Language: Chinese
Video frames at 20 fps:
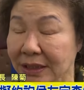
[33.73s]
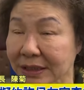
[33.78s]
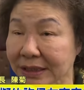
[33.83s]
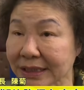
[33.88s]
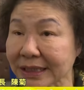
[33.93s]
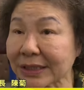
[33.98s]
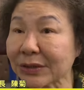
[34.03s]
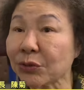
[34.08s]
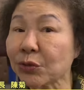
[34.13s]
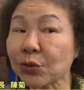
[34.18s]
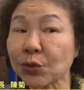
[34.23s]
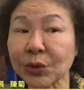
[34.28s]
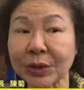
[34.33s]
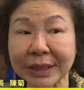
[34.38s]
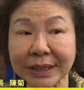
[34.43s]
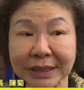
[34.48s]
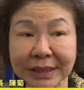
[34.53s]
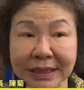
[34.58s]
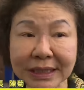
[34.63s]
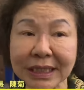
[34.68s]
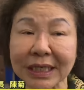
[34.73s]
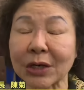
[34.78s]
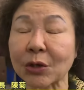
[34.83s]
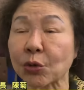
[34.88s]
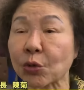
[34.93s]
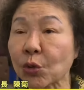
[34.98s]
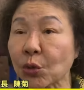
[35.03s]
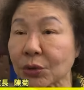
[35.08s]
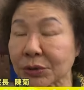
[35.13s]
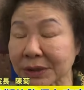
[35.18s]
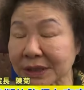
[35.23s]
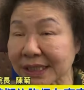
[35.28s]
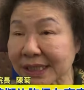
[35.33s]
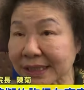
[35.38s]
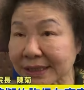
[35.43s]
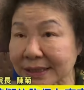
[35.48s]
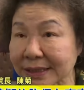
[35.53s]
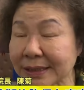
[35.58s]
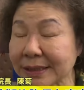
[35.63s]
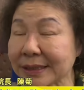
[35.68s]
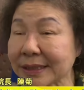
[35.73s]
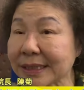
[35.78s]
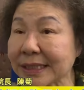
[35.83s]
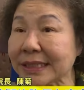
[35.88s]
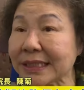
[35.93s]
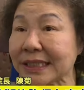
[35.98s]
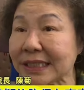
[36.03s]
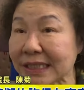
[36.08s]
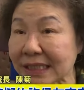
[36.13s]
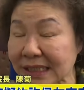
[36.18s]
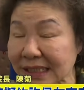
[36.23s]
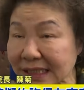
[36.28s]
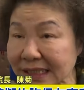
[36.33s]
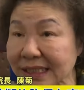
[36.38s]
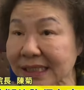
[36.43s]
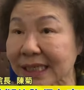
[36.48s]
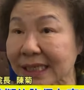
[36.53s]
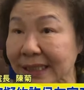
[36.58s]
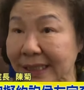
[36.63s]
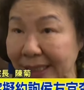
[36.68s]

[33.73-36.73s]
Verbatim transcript: 针对这个过程去进行一些